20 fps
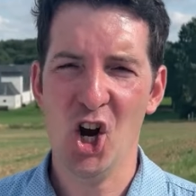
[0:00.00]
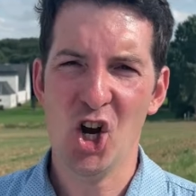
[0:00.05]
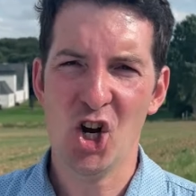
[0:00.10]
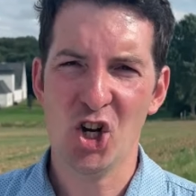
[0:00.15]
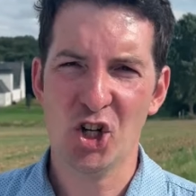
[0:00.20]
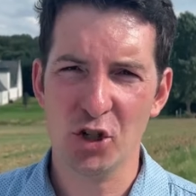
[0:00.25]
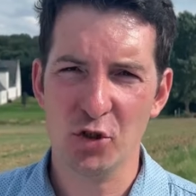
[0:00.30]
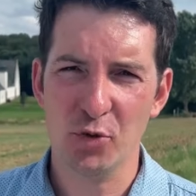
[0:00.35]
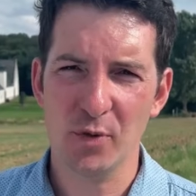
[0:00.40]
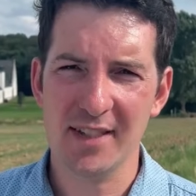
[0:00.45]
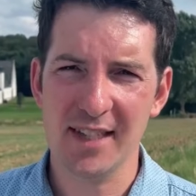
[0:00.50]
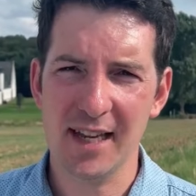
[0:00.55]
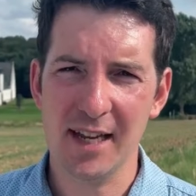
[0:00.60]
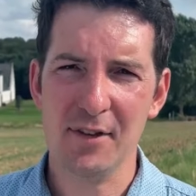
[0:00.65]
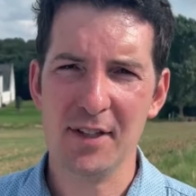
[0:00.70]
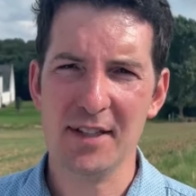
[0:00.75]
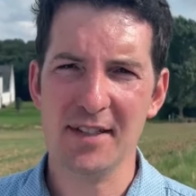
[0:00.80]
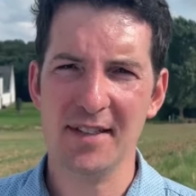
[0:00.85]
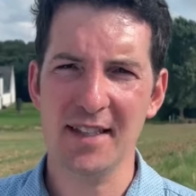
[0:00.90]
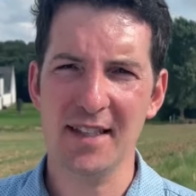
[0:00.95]
Je suis
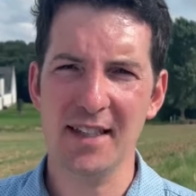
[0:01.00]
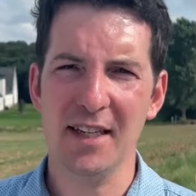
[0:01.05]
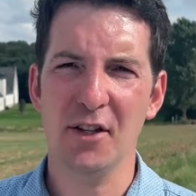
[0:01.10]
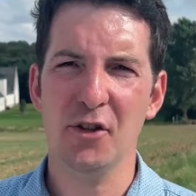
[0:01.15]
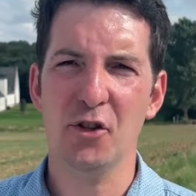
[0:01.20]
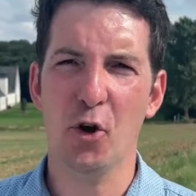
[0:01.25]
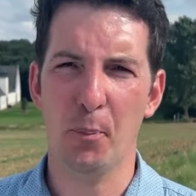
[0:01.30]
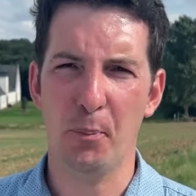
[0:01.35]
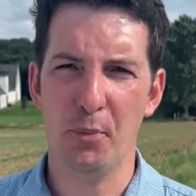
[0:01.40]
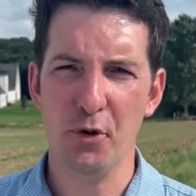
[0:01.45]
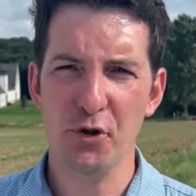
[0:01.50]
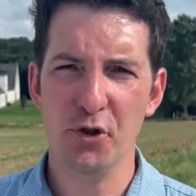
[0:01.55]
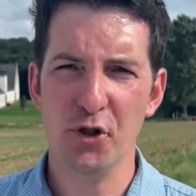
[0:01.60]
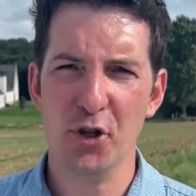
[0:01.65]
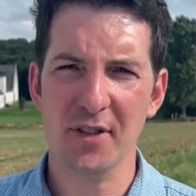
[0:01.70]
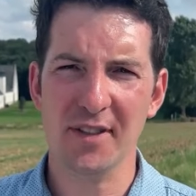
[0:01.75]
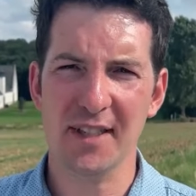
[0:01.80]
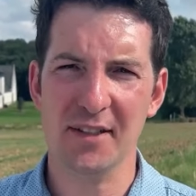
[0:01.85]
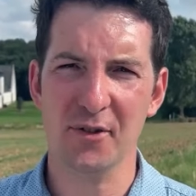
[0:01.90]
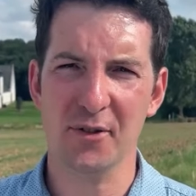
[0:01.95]
investi dans
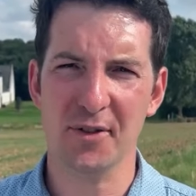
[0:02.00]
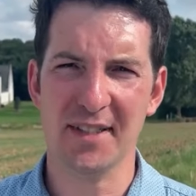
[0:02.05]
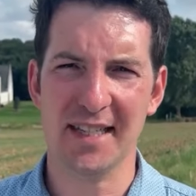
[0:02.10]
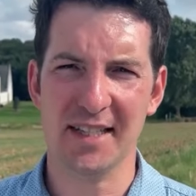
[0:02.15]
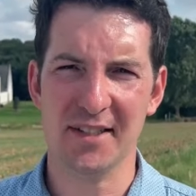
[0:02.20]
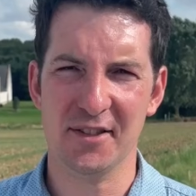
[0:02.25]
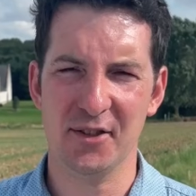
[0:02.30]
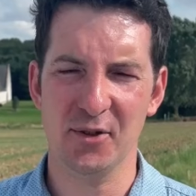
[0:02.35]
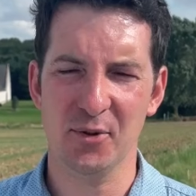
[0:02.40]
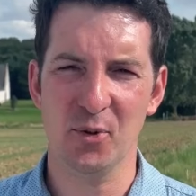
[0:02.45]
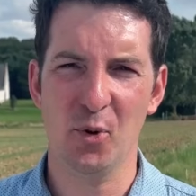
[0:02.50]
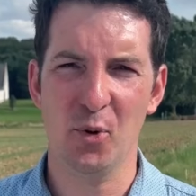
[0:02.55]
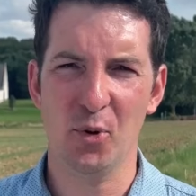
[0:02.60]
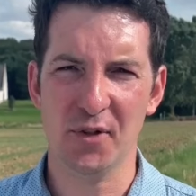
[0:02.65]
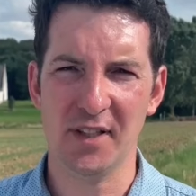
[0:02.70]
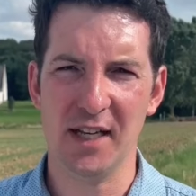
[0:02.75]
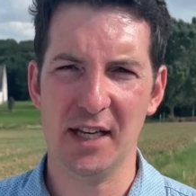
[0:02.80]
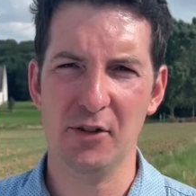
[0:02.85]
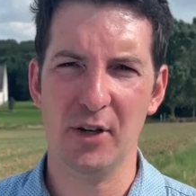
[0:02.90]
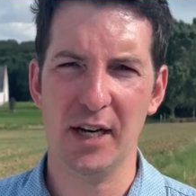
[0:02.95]
plusieurs
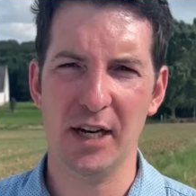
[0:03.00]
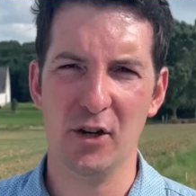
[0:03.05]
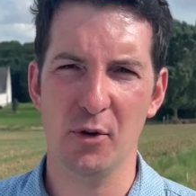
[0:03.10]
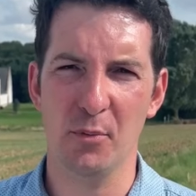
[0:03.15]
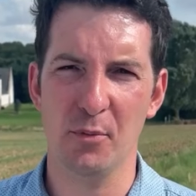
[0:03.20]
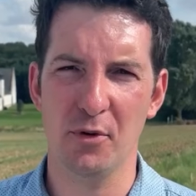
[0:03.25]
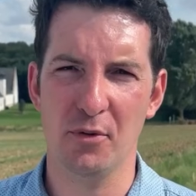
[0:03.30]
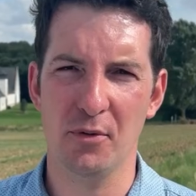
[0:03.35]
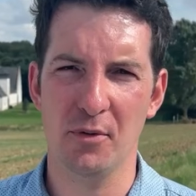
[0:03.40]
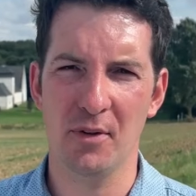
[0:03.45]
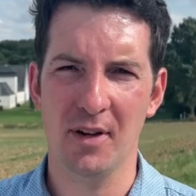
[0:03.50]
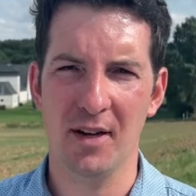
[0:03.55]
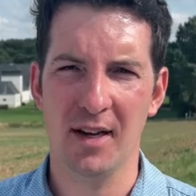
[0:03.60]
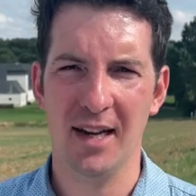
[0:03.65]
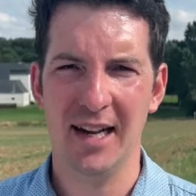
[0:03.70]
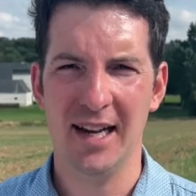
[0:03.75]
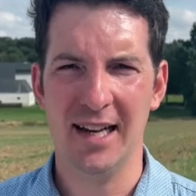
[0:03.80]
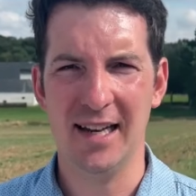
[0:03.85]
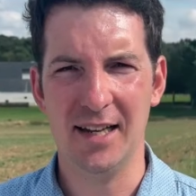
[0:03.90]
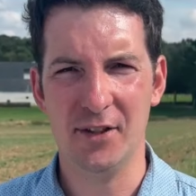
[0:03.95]
associations au sein de la commune.